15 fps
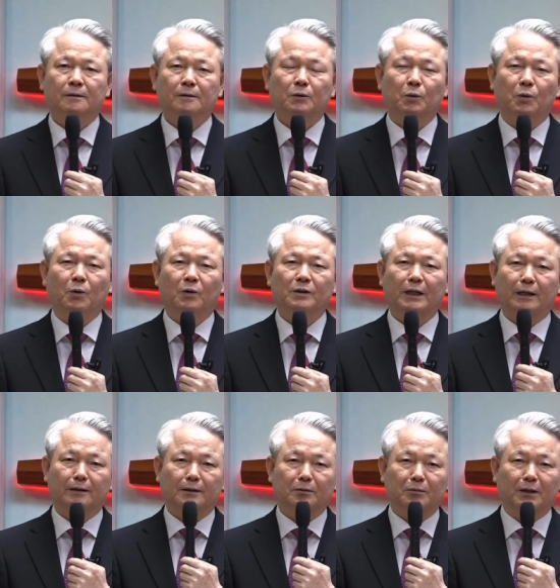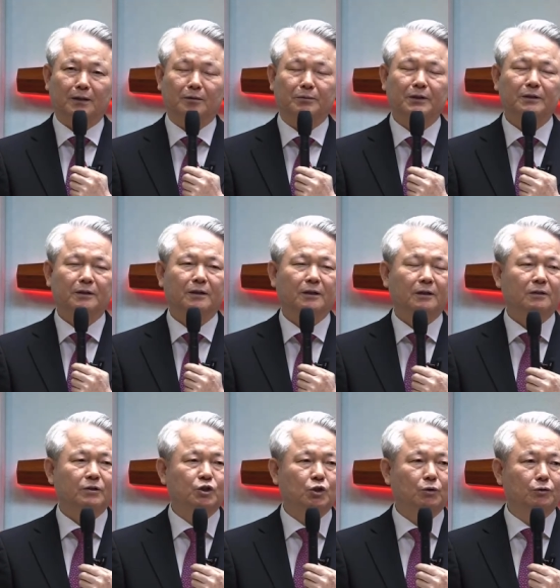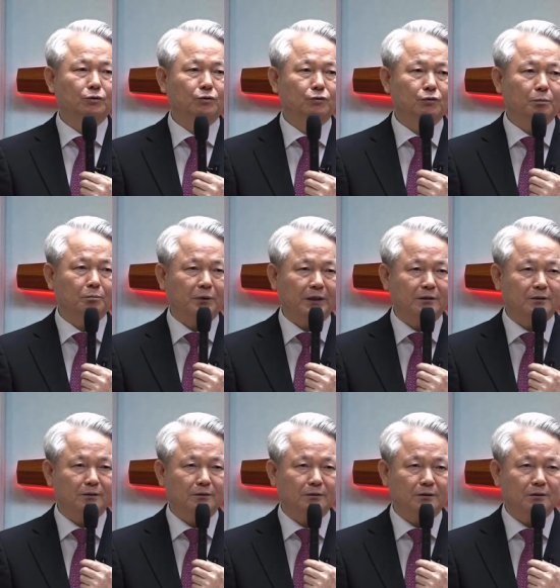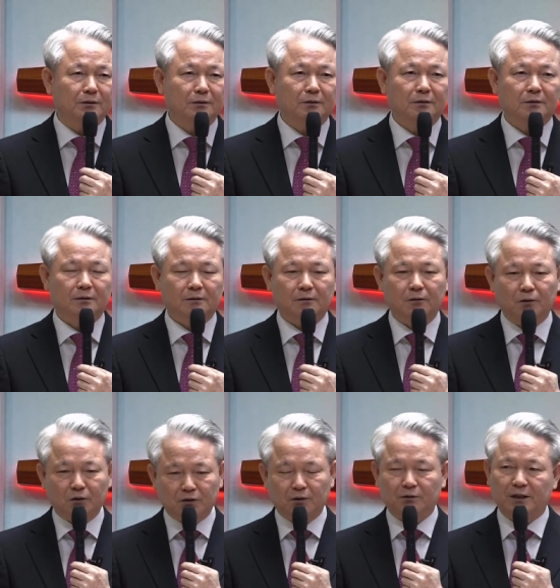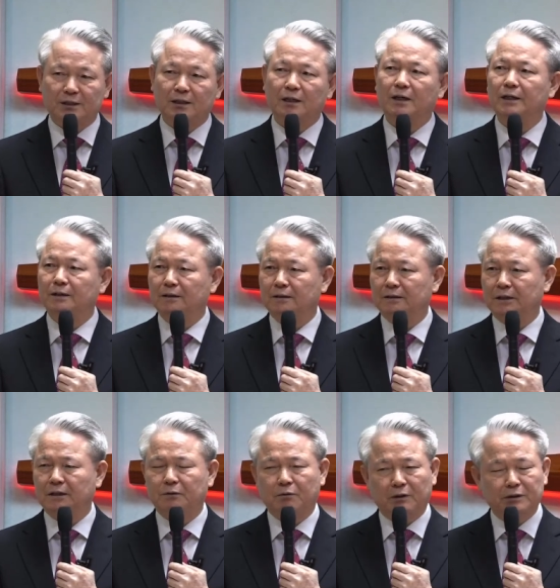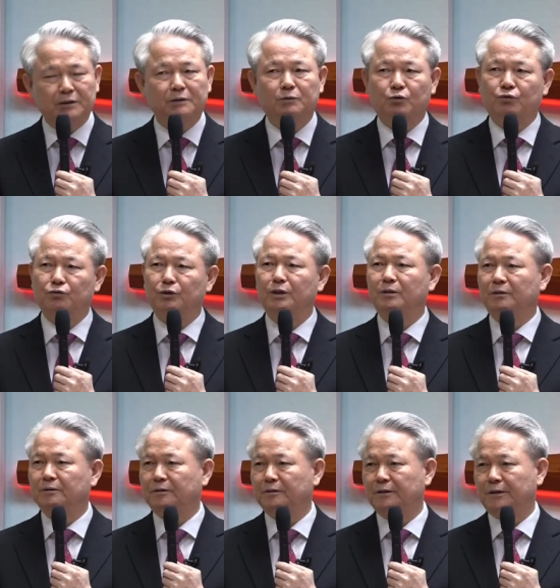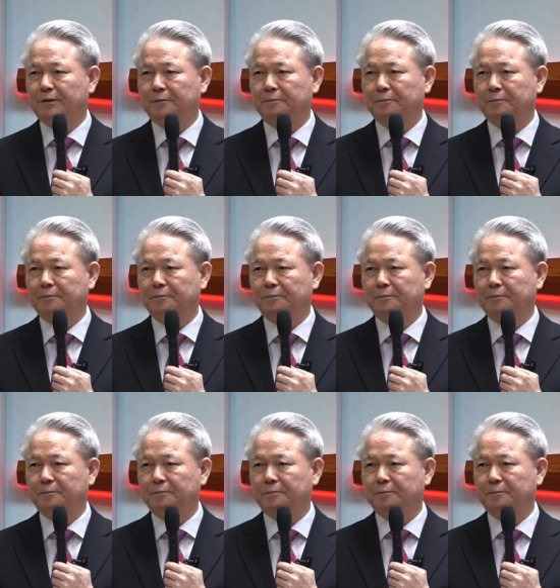또 다르게 말하면 천국 백성들은 어떻게 살아야 되느냐. 이 굉장히 중요하거든요.